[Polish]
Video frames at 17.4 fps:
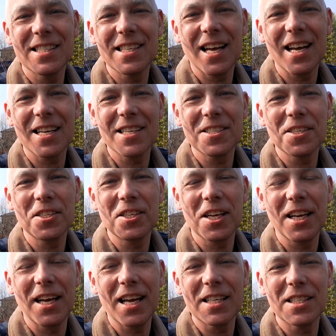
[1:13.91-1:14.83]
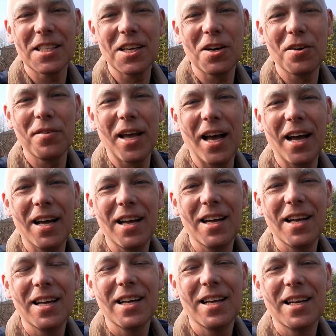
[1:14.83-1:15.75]
za życzenia zdrowia.
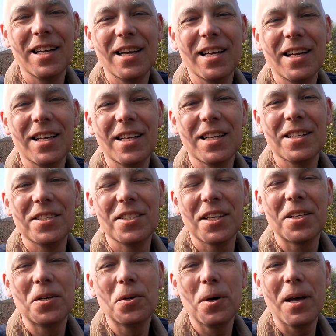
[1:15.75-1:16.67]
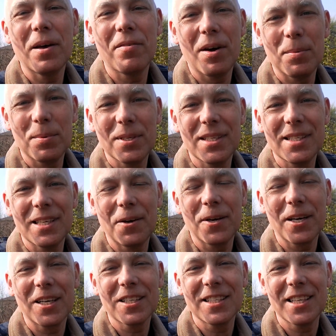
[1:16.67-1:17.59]
Dziękuję Wam z
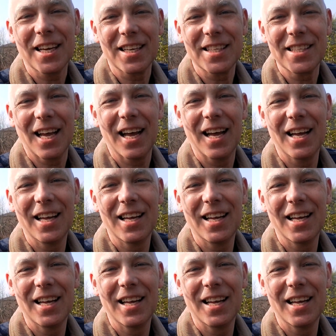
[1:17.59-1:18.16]
całego serca.